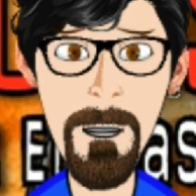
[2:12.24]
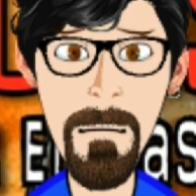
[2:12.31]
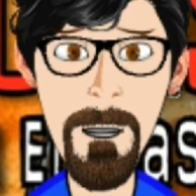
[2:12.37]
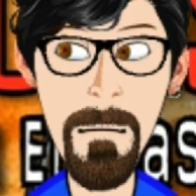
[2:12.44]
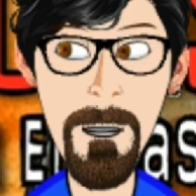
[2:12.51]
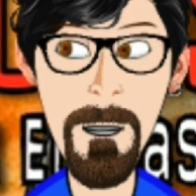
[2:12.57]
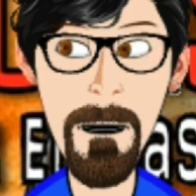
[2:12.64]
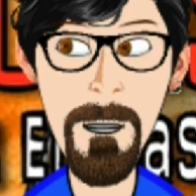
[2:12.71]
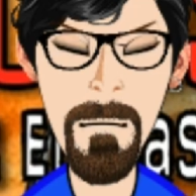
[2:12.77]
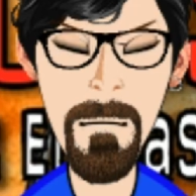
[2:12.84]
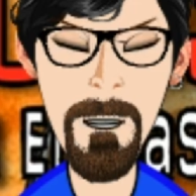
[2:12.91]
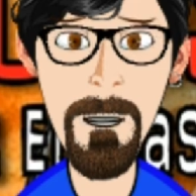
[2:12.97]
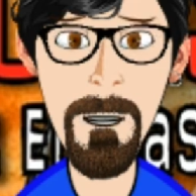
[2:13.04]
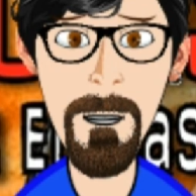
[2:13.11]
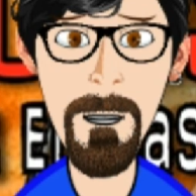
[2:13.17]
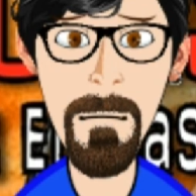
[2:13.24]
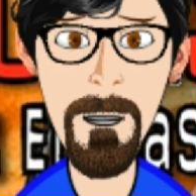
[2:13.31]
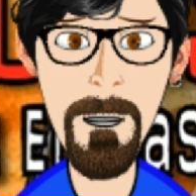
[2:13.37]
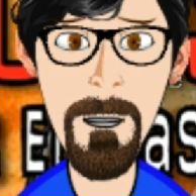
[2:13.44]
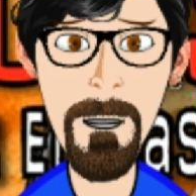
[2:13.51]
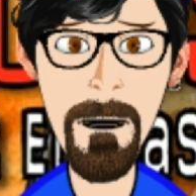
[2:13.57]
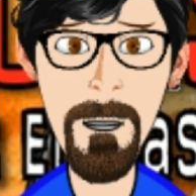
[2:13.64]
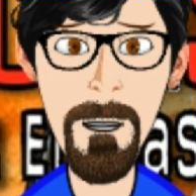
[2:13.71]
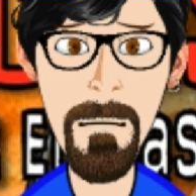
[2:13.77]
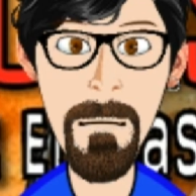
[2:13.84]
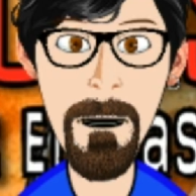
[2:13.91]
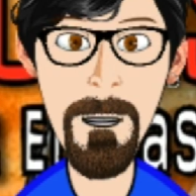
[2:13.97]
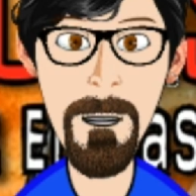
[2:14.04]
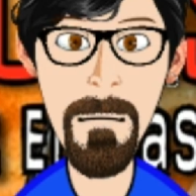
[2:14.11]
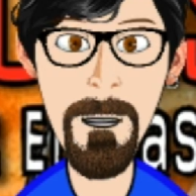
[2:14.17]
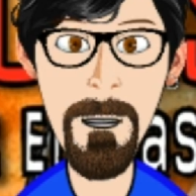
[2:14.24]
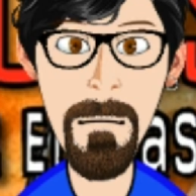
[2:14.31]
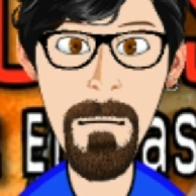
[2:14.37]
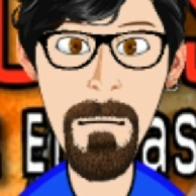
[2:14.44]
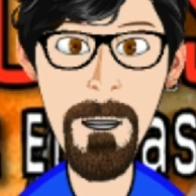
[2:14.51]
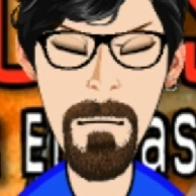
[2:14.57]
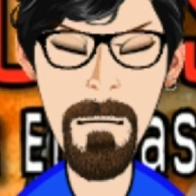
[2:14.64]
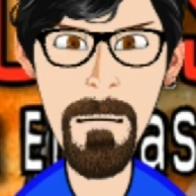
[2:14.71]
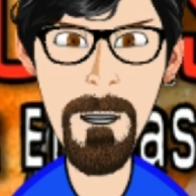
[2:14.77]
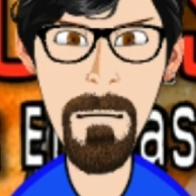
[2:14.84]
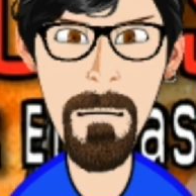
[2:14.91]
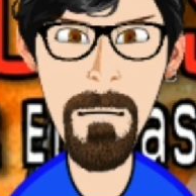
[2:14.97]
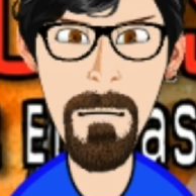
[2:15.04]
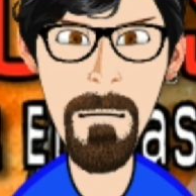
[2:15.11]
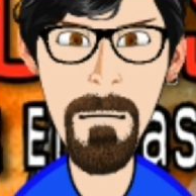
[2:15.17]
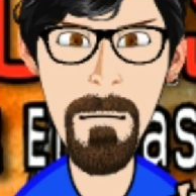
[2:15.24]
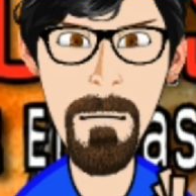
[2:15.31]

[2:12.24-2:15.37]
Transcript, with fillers: picadura podría causarles graves complicaciones a su